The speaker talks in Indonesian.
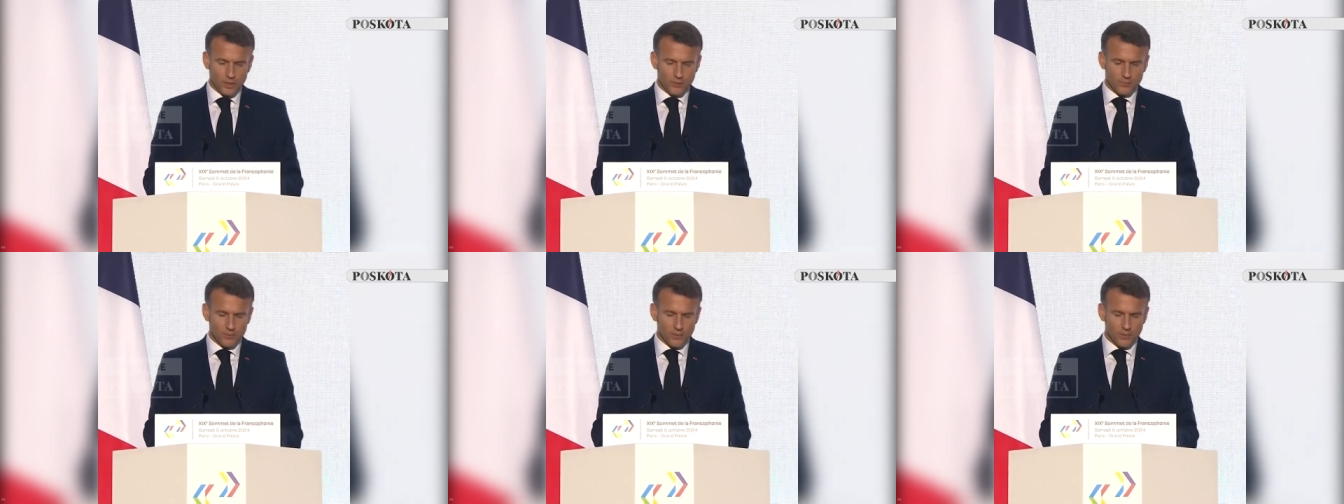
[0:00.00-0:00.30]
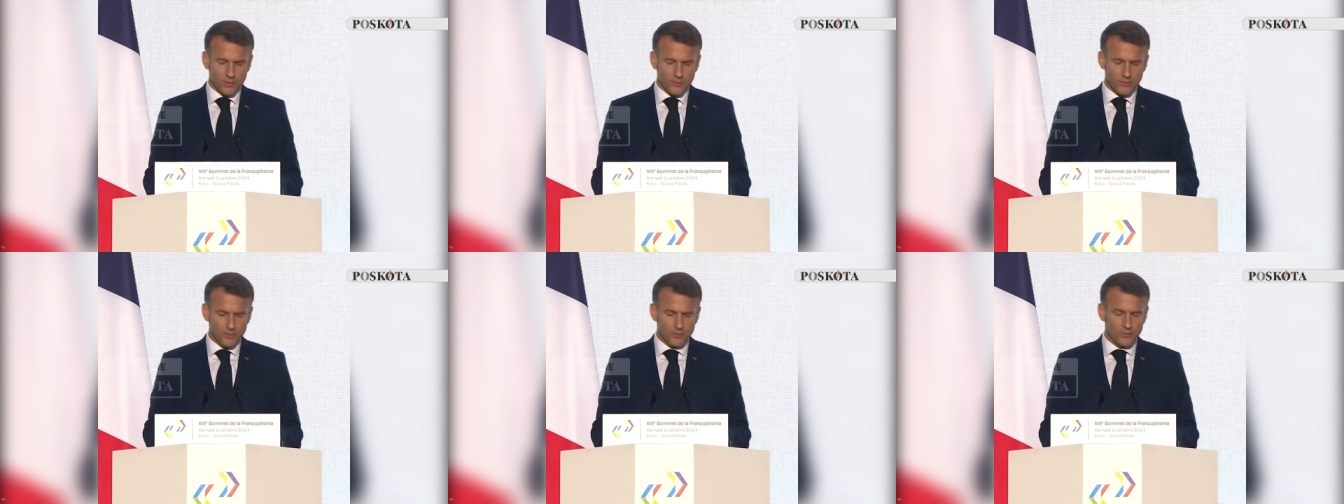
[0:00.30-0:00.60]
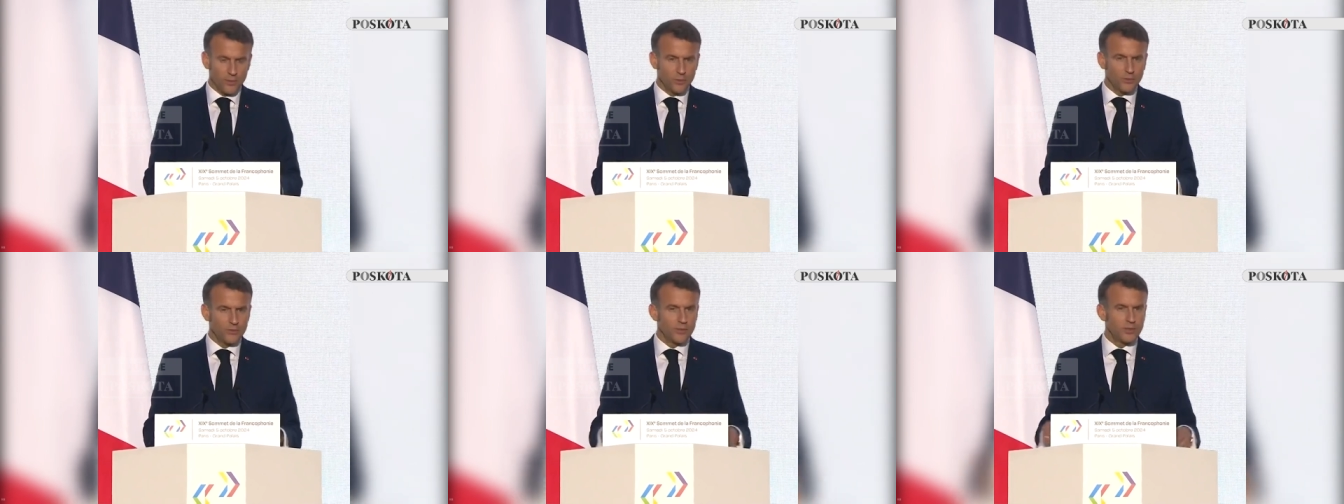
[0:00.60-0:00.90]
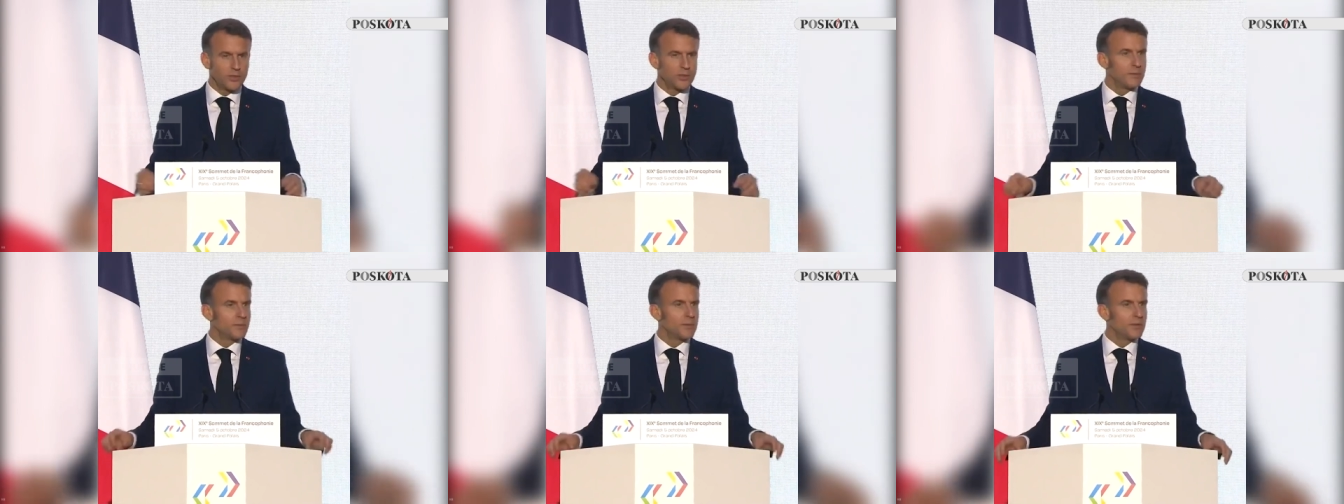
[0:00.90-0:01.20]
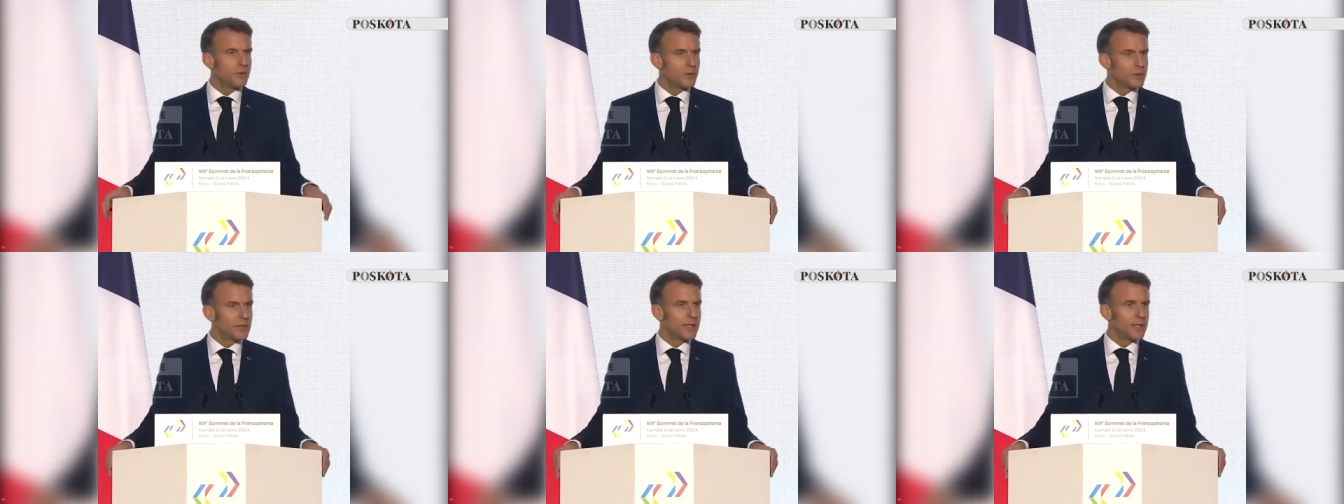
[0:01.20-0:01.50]
Perancis kokoh
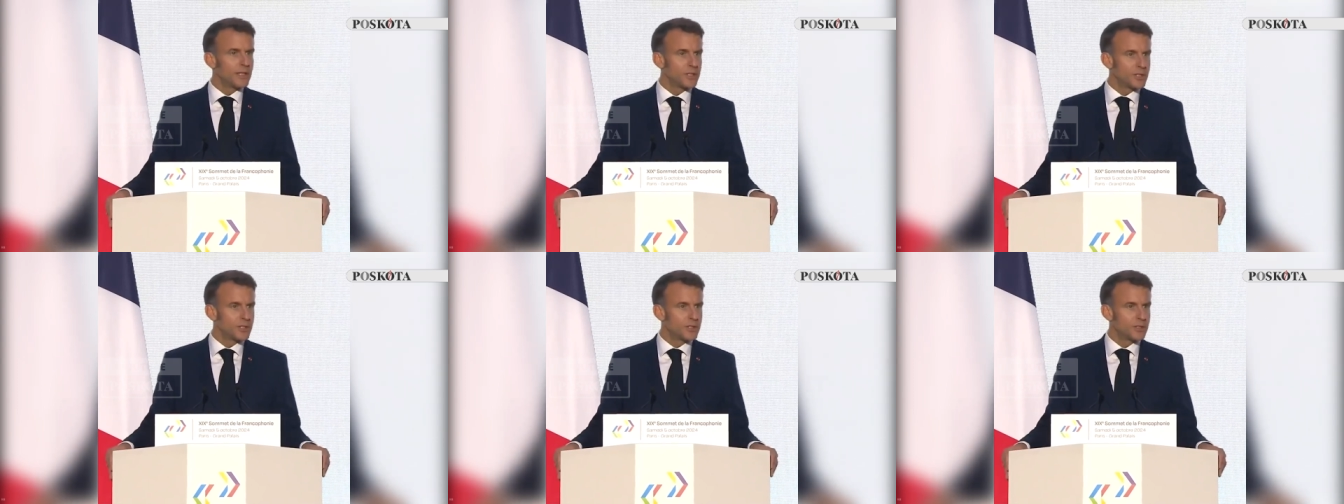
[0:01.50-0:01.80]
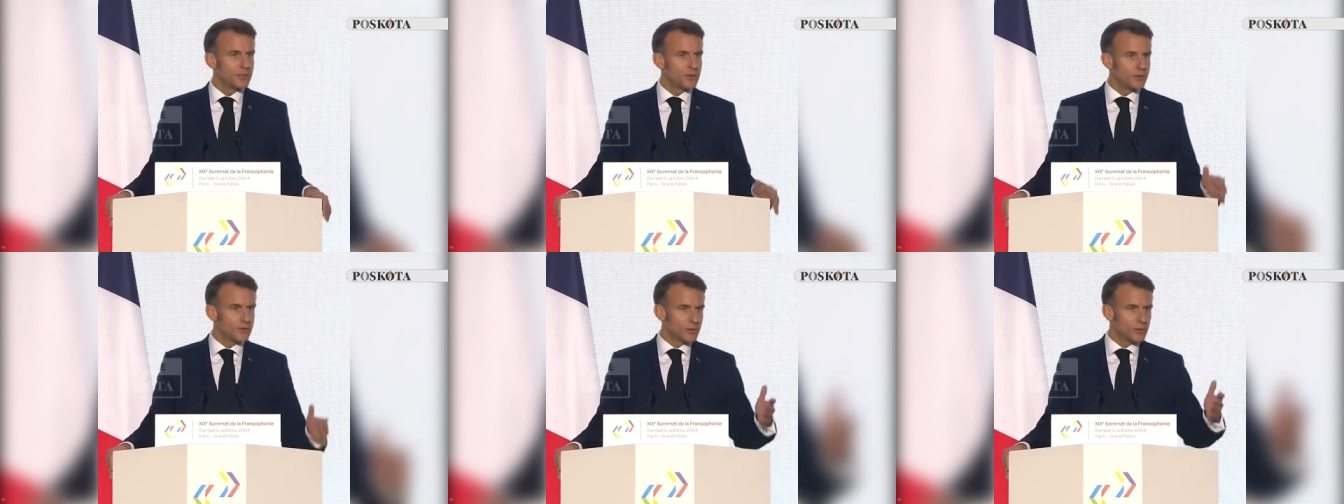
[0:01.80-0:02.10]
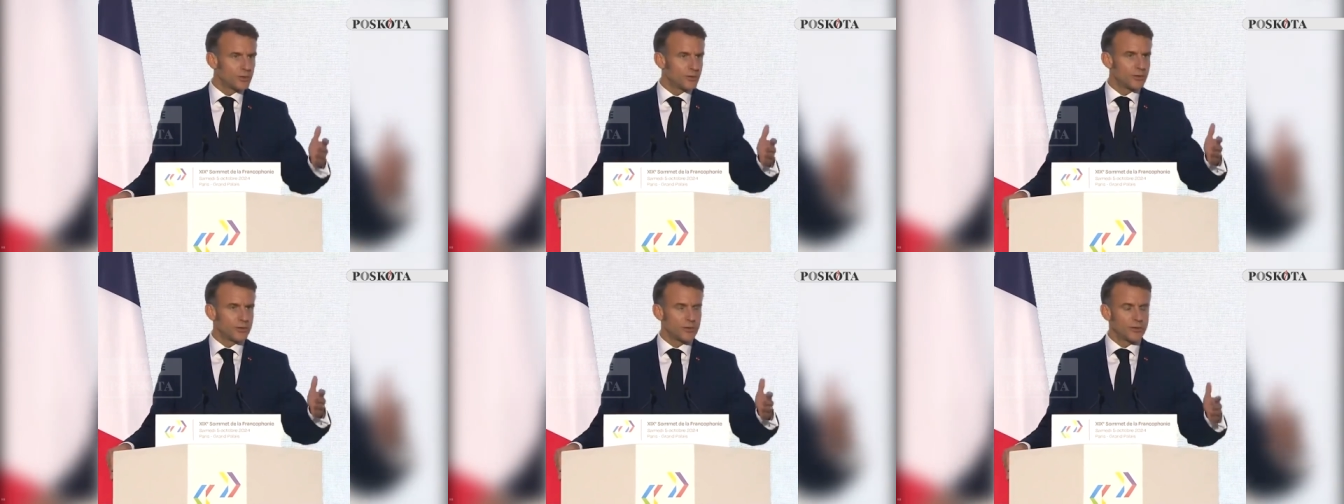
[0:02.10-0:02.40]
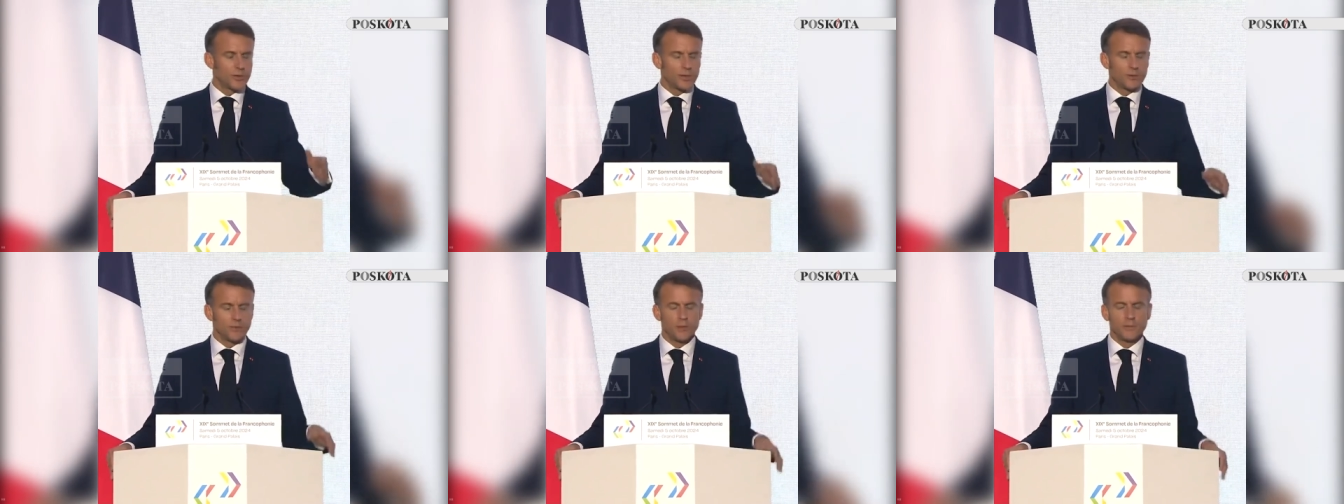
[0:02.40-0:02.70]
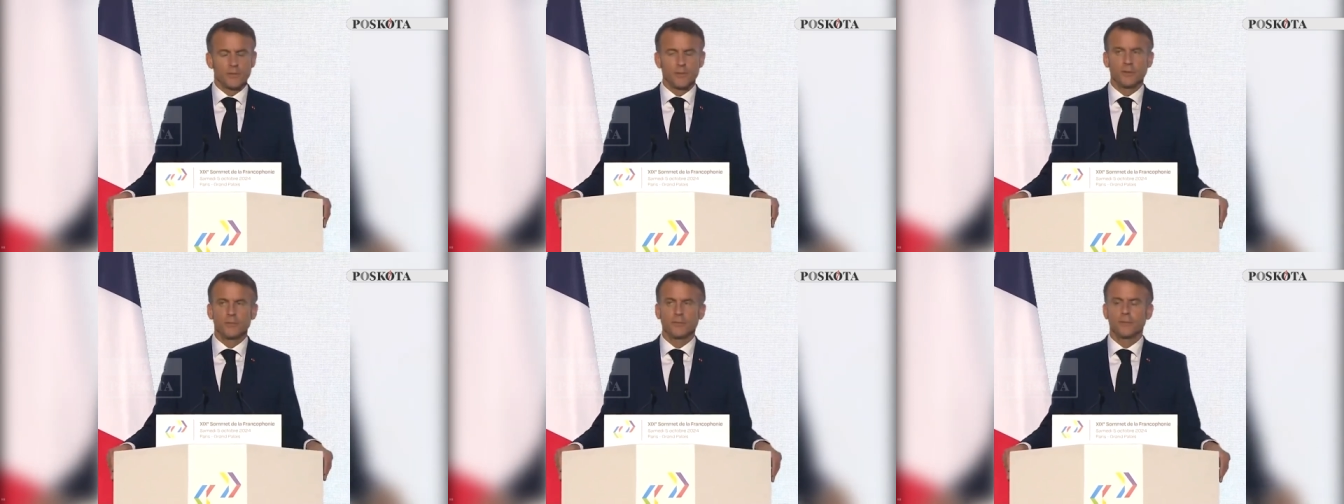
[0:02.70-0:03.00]
berkomitmen terhadap keamanan Israel,